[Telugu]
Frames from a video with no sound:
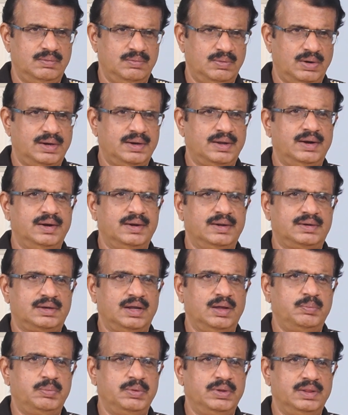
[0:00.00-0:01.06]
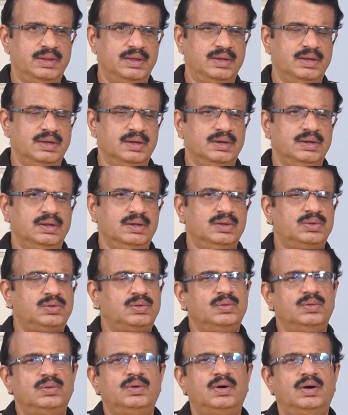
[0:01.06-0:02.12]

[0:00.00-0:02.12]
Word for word: వాటికి అడిక్ట్ అయిపోయింది సో